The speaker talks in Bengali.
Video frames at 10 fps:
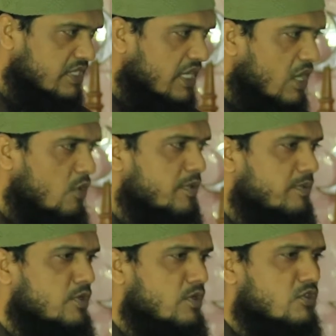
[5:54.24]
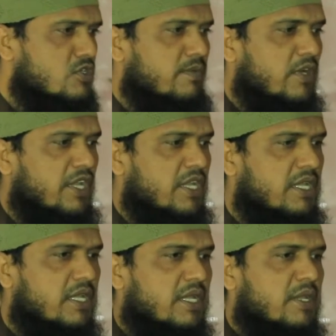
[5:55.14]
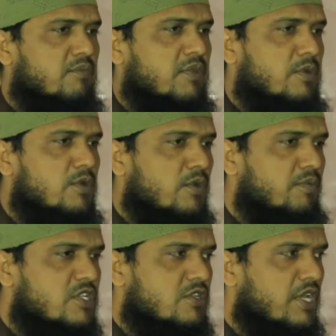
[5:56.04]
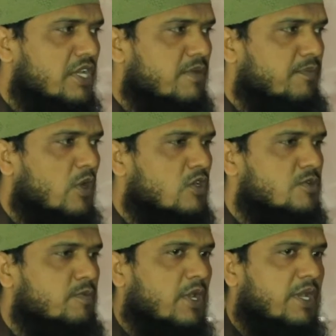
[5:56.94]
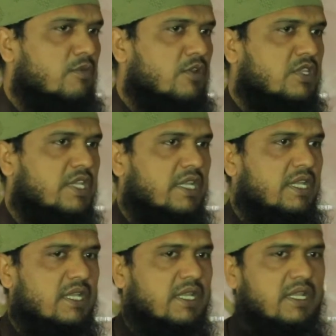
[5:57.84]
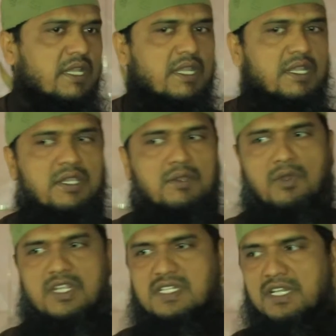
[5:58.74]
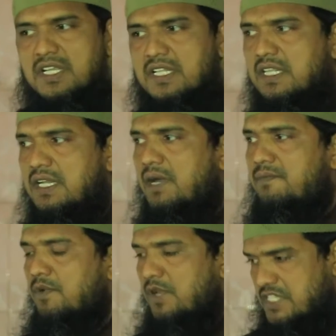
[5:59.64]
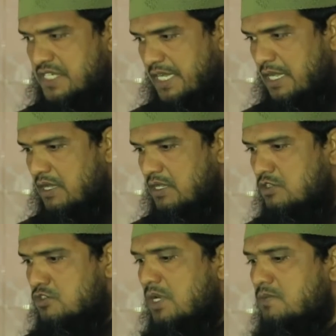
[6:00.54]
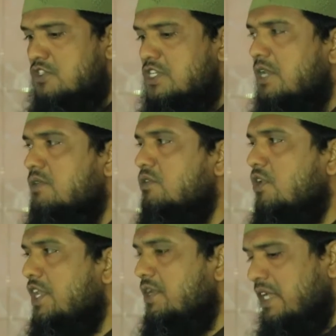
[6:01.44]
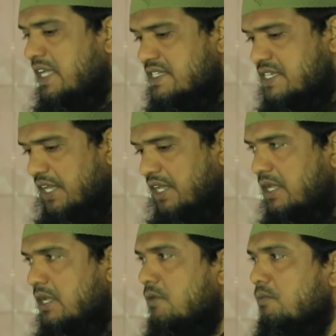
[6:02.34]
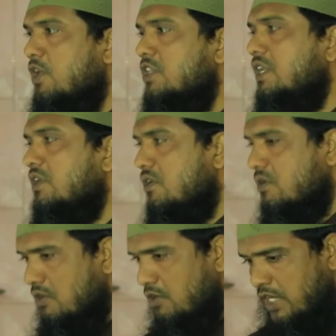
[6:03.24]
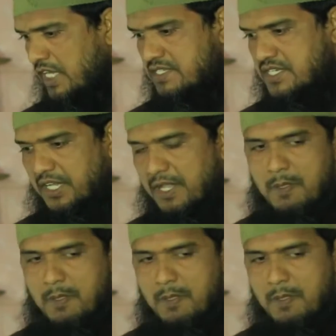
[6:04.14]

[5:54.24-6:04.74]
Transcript: তারাও বিভিন্ন সময় বিভিন্ন বিষয় নিয়ে পরস্পরের মধ্যে কি করেছেন ইকতিলাফ করেছেন সমস্যার তৈরি হয়েছে মতানক্য হয়েছে